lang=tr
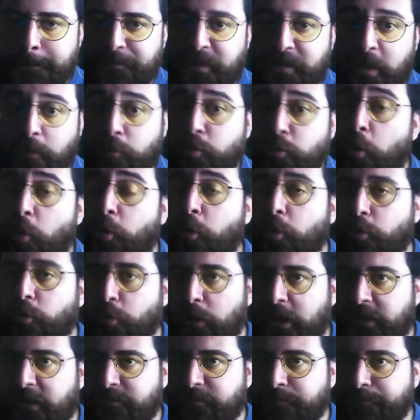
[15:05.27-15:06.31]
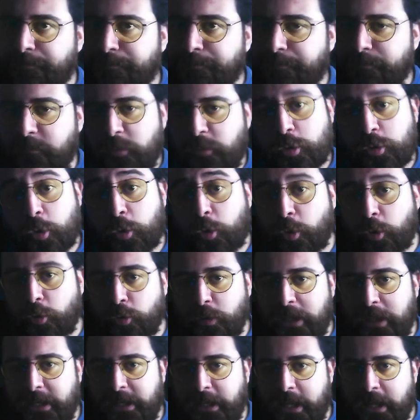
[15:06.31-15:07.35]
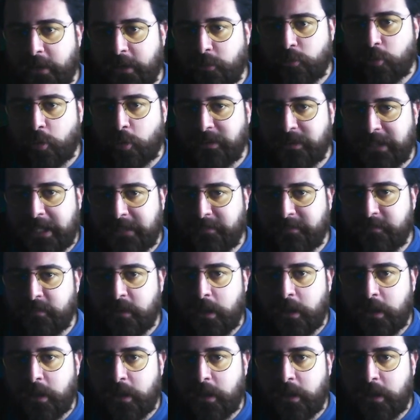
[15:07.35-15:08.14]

çok kötüler. Çok kötüler yani çok net.